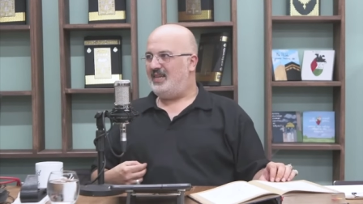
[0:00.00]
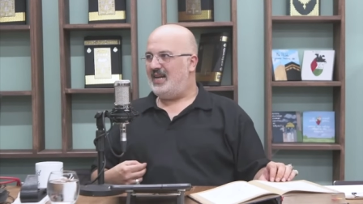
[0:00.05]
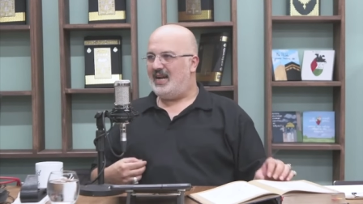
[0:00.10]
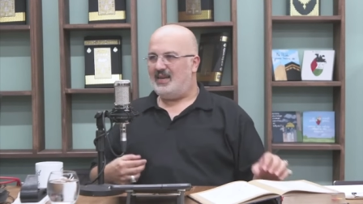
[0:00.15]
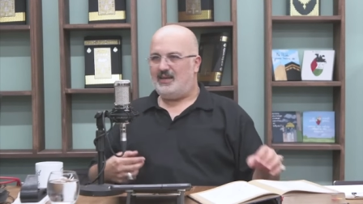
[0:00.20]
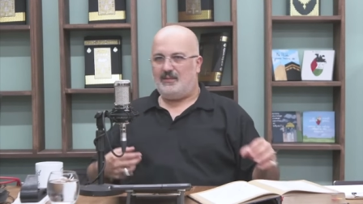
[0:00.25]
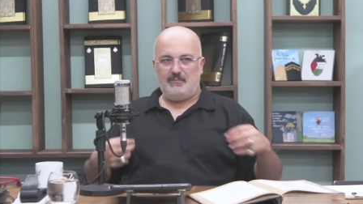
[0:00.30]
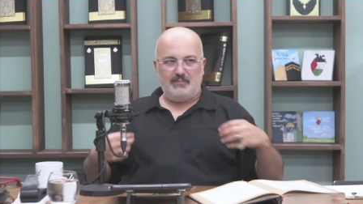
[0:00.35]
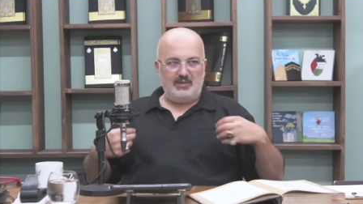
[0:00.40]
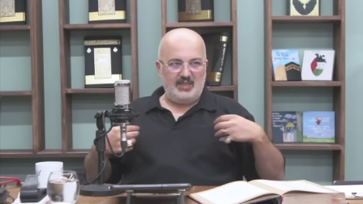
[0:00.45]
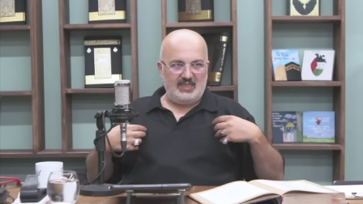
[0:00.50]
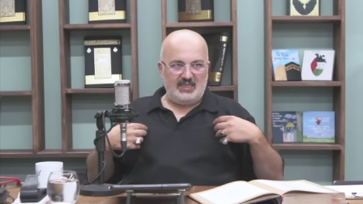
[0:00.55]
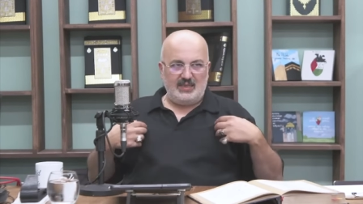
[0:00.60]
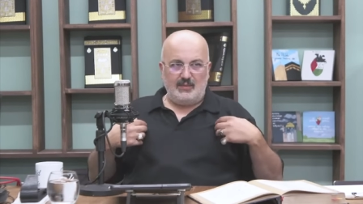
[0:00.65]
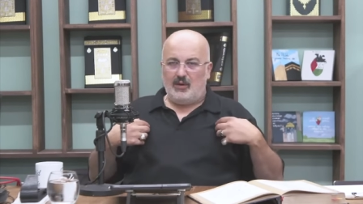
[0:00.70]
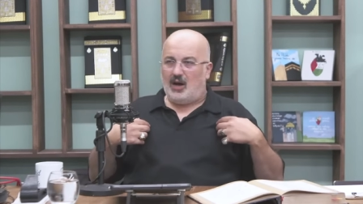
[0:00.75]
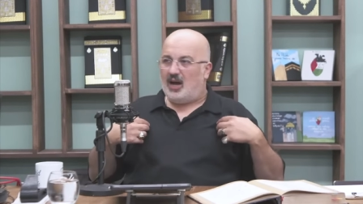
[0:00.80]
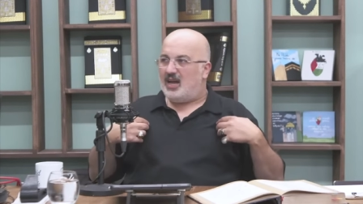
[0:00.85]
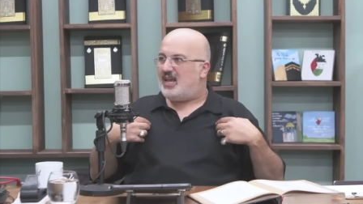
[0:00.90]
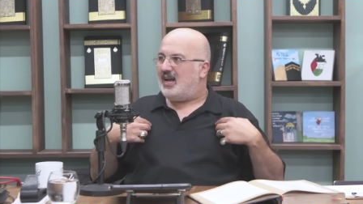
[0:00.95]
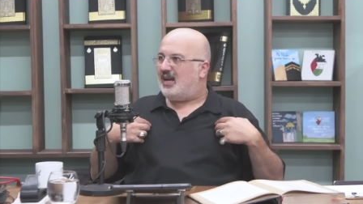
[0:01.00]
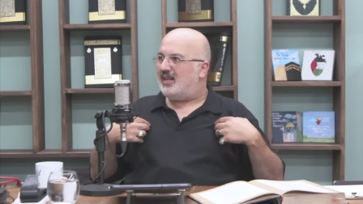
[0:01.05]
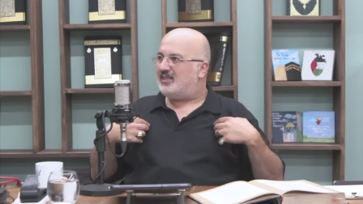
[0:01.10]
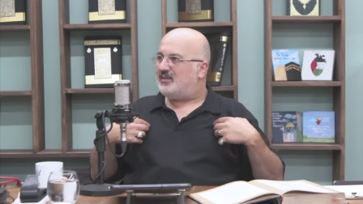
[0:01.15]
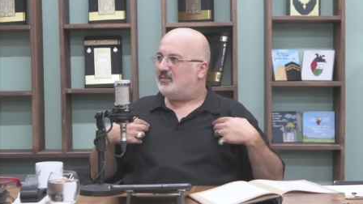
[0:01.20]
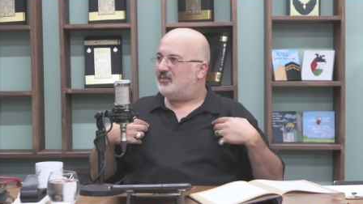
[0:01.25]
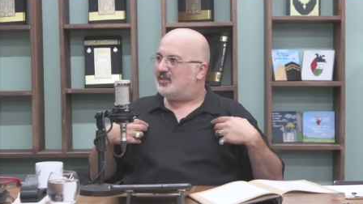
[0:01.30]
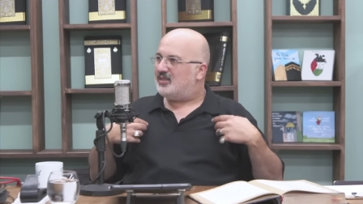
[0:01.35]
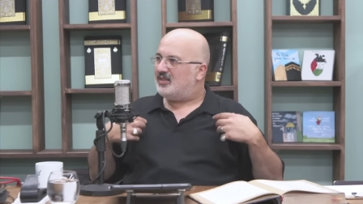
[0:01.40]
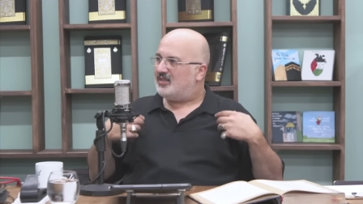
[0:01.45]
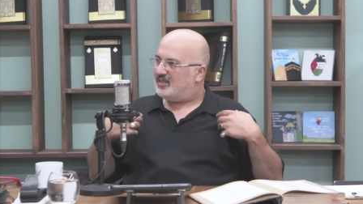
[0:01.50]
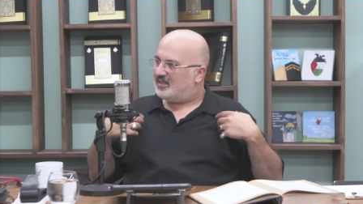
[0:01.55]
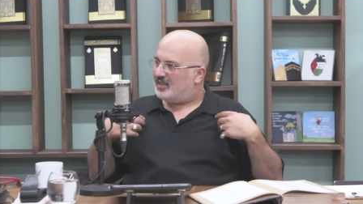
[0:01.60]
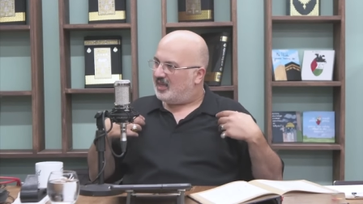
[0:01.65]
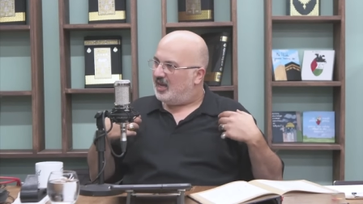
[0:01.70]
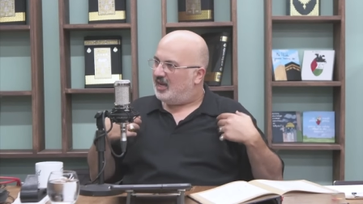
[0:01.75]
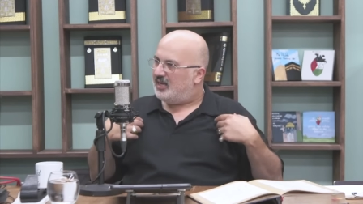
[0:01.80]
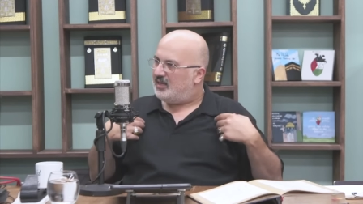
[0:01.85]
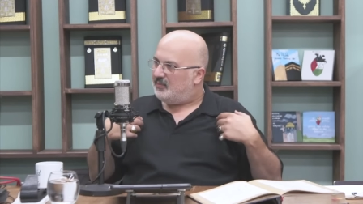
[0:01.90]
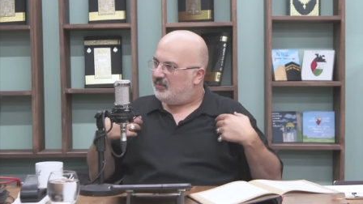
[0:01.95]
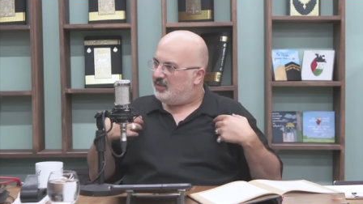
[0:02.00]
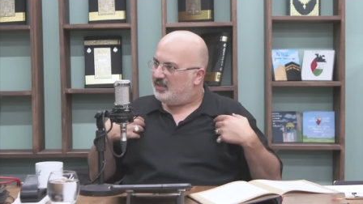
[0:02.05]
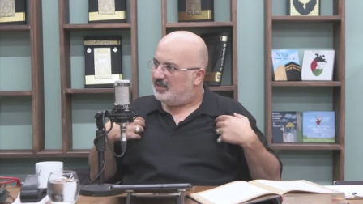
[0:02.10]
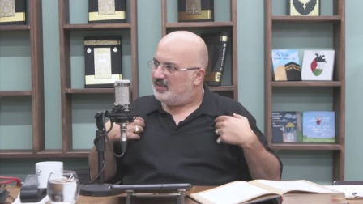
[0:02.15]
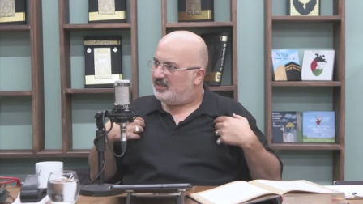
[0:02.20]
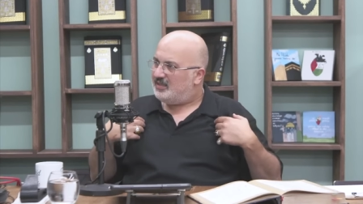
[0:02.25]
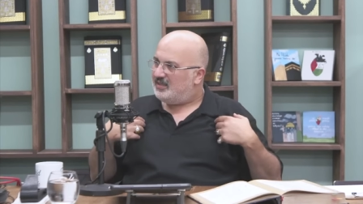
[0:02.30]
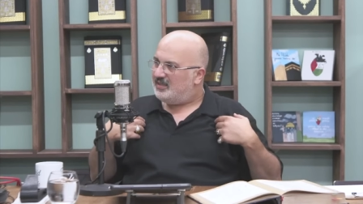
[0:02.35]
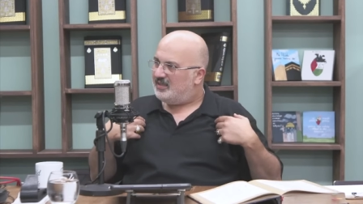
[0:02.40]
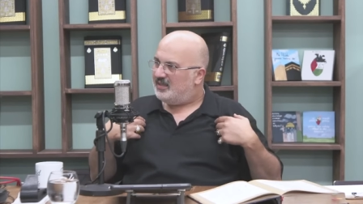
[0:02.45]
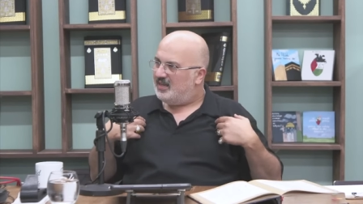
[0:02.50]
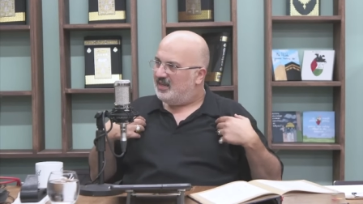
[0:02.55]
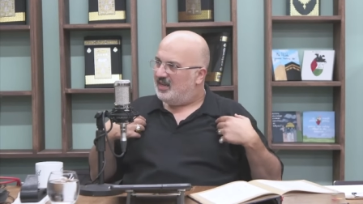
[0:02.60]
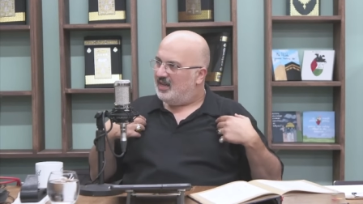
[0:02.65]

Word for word: Yani bizim hayatımızın sahibidir.